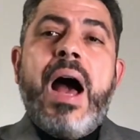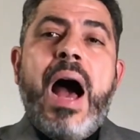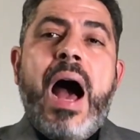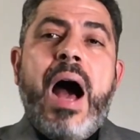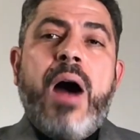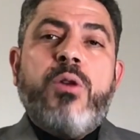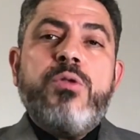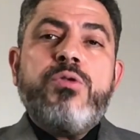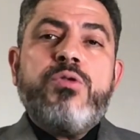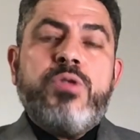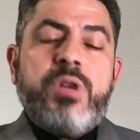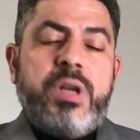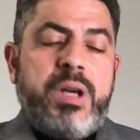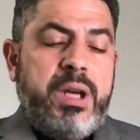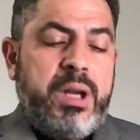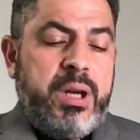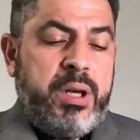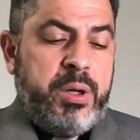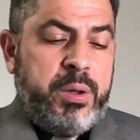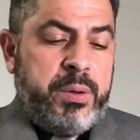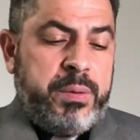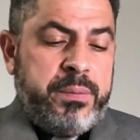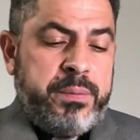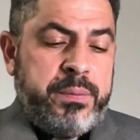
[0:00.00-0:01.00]

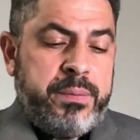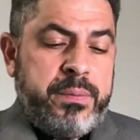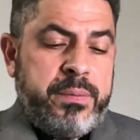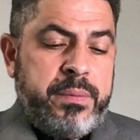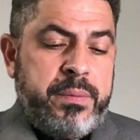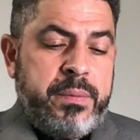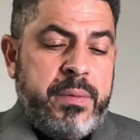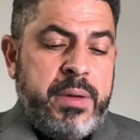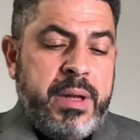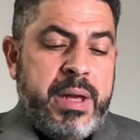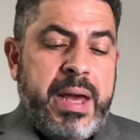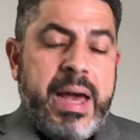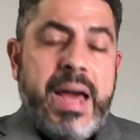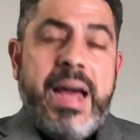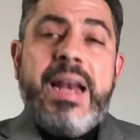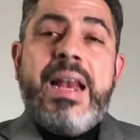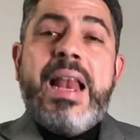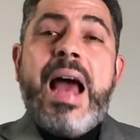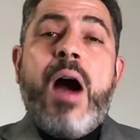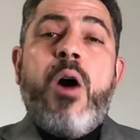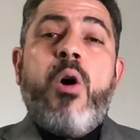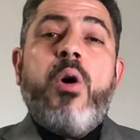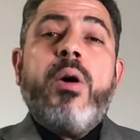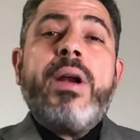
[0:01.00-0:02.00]
auxilio. En
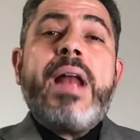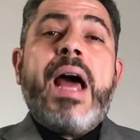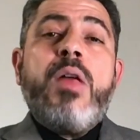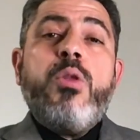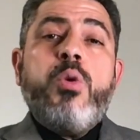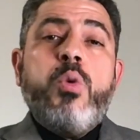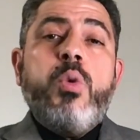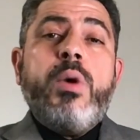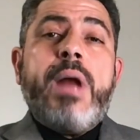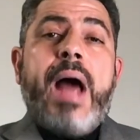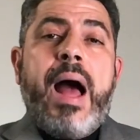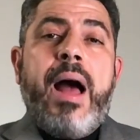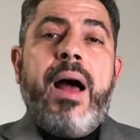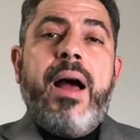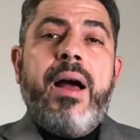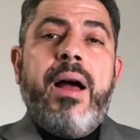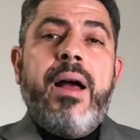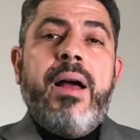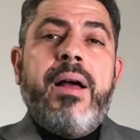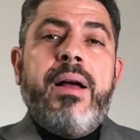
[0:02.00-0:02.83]
la hora dura,